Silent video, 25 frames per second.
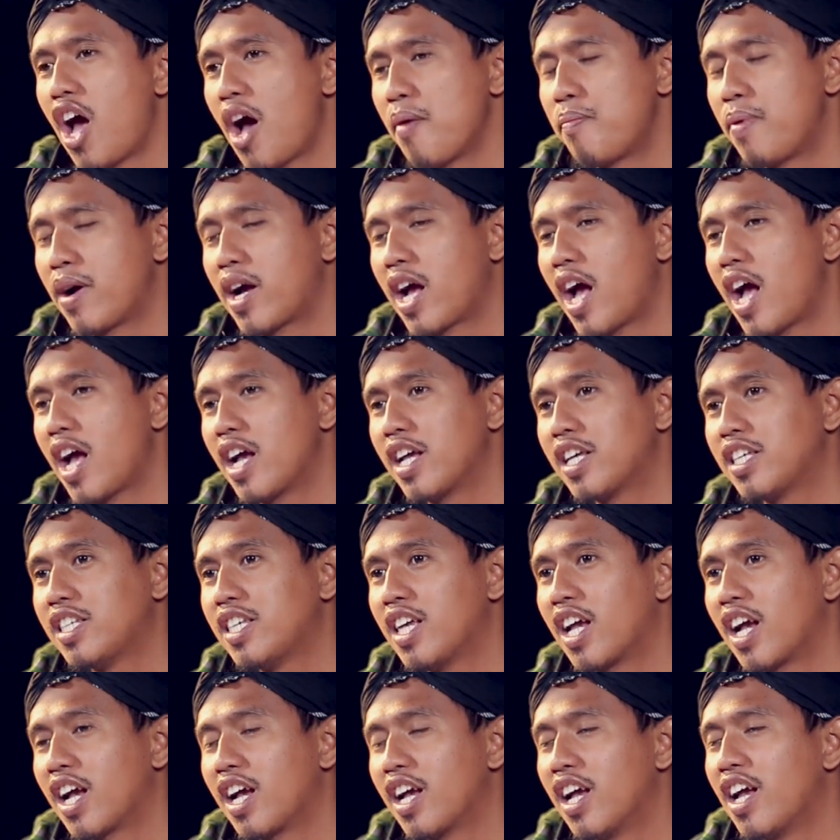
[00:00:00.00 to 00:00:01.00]
Apakah
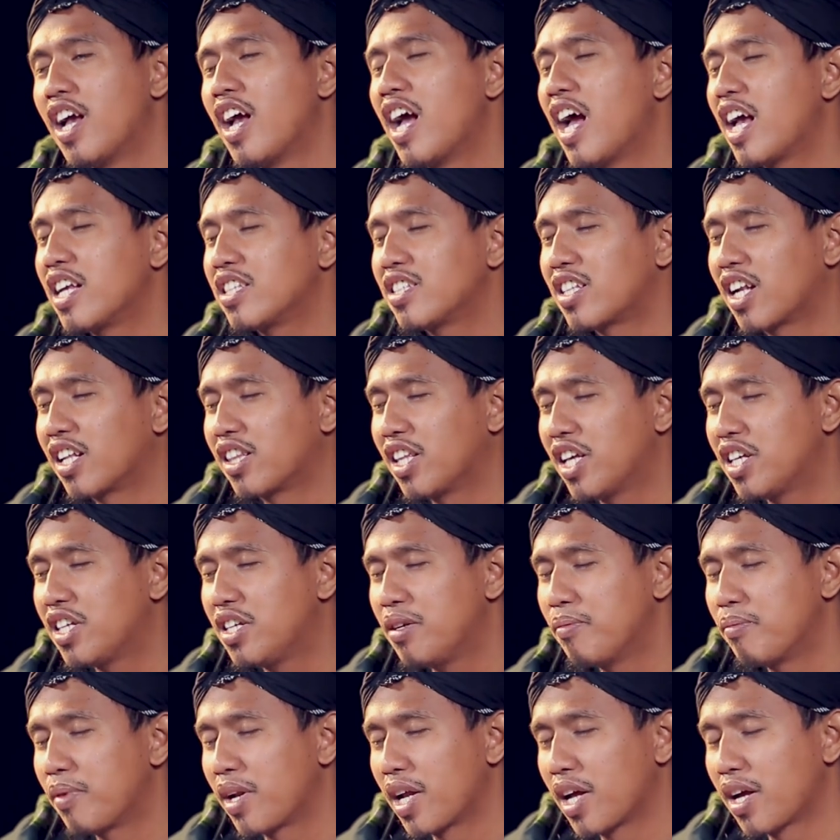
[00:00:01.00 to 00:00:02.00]
yang
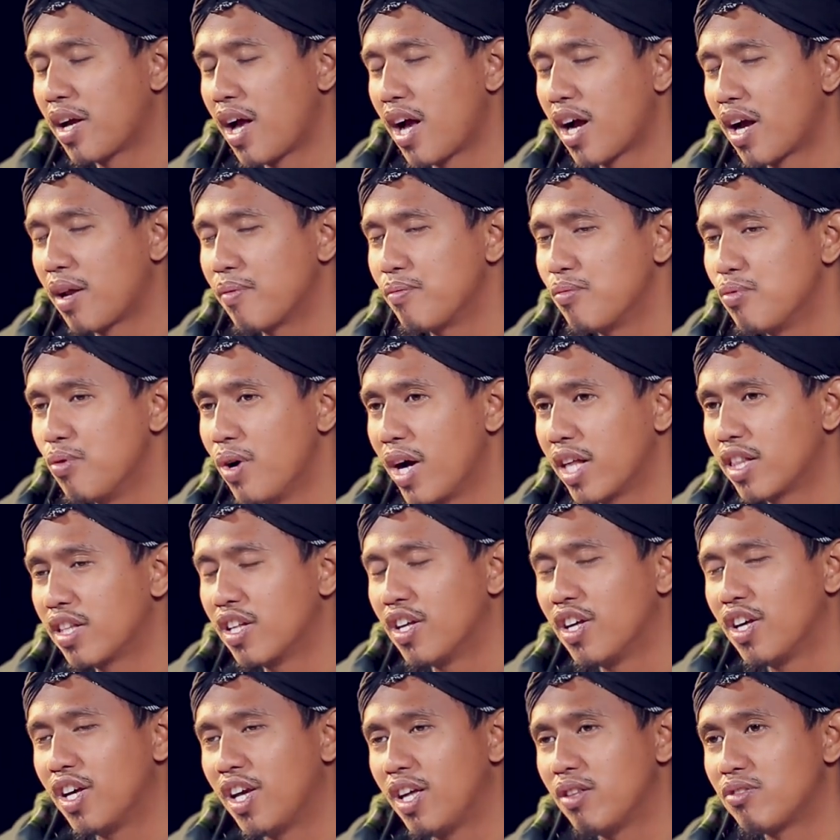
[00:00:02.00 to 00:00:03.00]
strategi mereka akan buat?
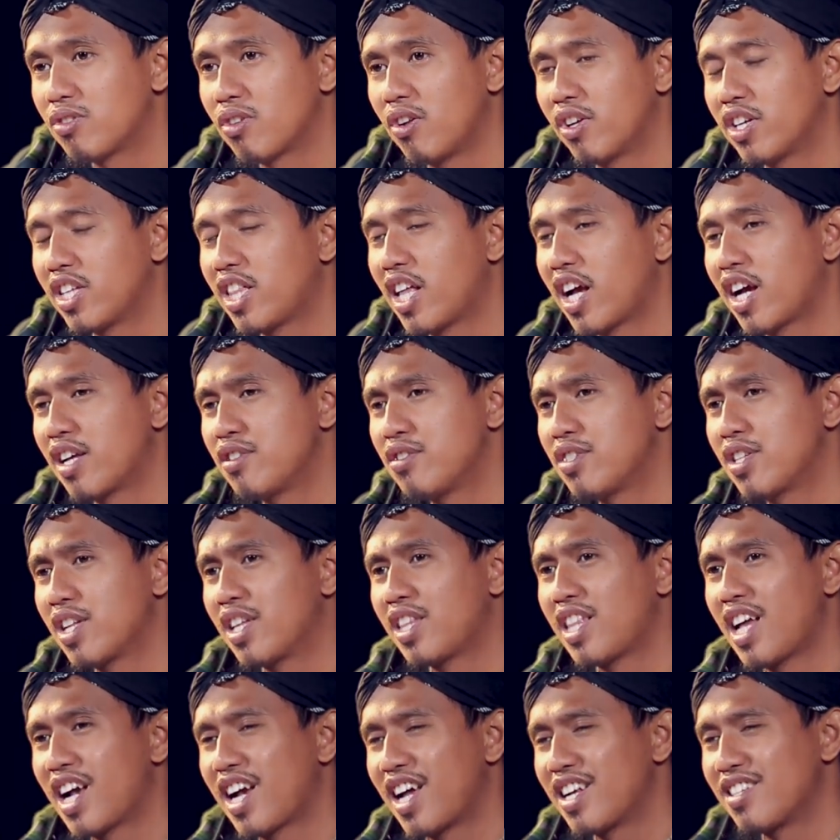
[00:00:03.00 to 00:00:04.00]
Insya Allah kita akan
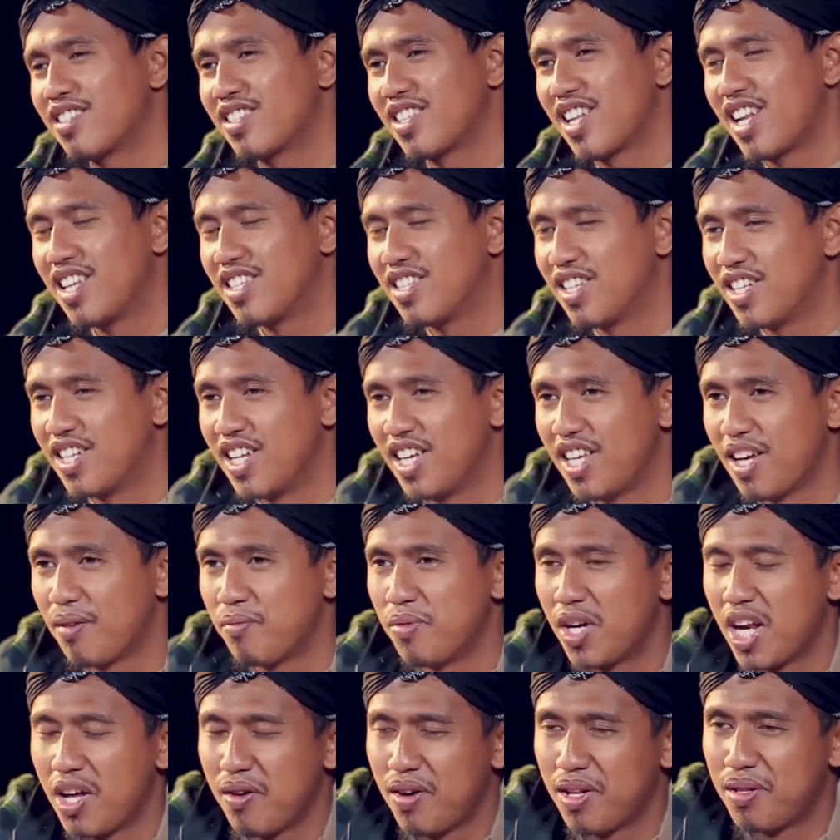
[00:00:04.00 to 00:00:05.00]
ceritakan setelah jeda
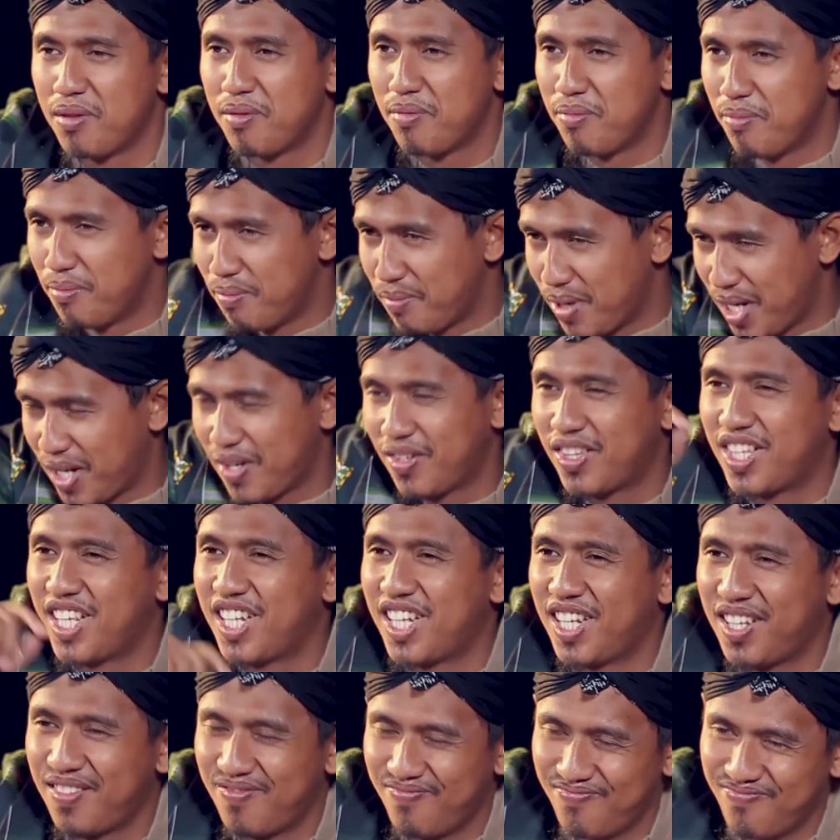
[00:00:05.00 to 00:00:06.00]
yang mau lewat berikut
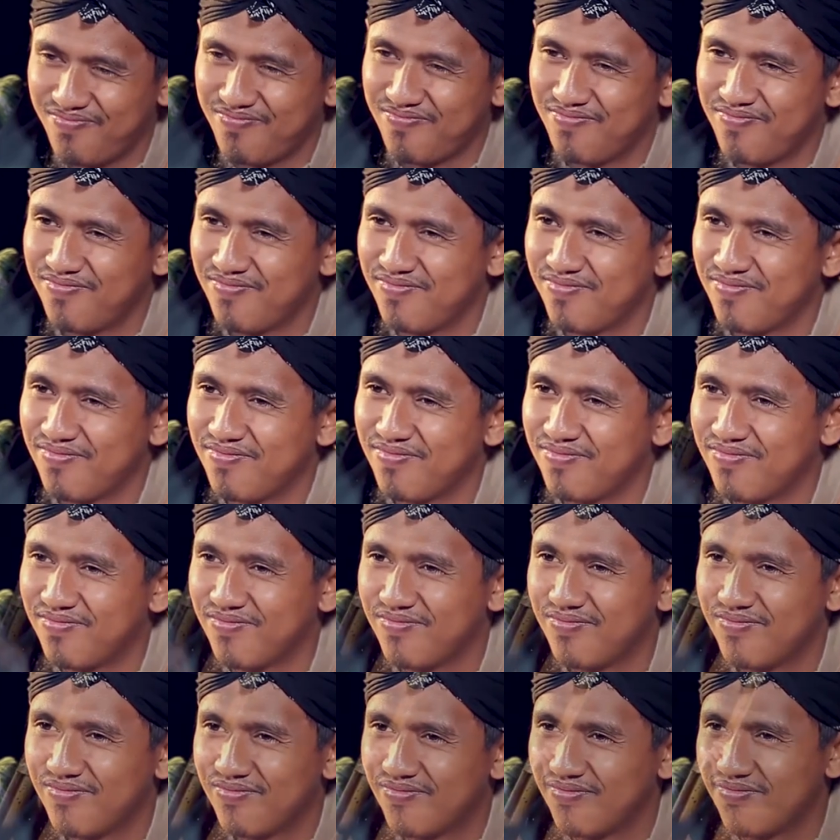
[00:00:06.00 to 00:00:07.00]
ini.
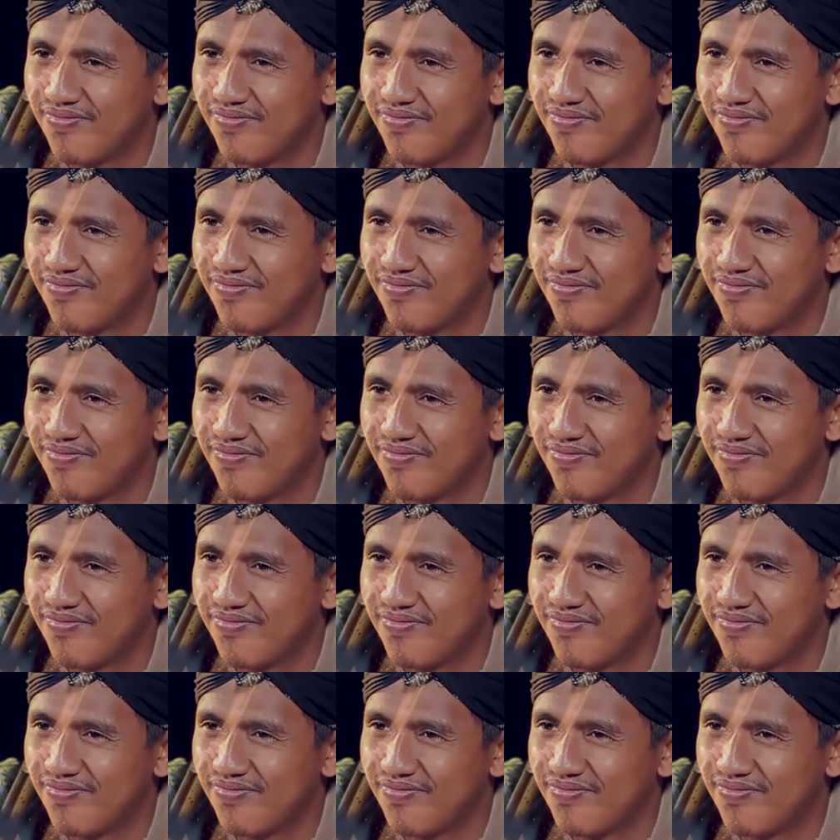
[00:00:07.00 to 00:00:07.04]
Ha,